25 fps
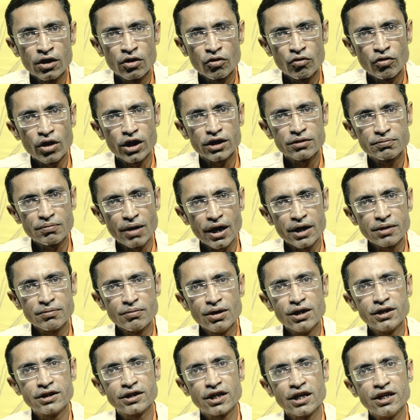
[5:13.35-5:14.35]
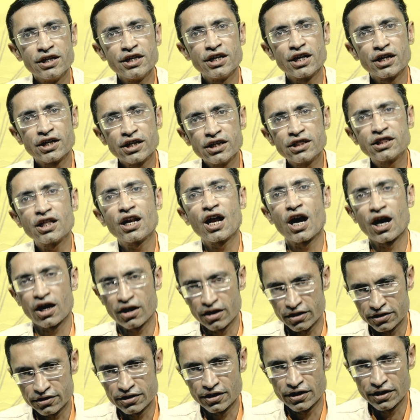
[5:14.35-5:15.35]
वो आज बाइबल के लिए कितना
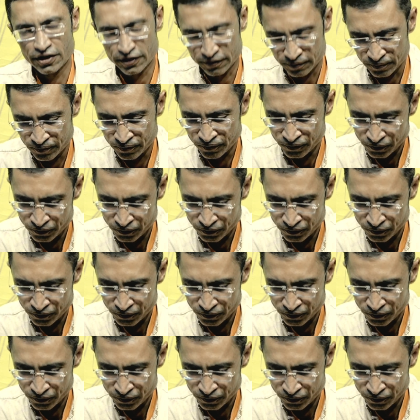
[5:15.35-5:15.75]
करते हैं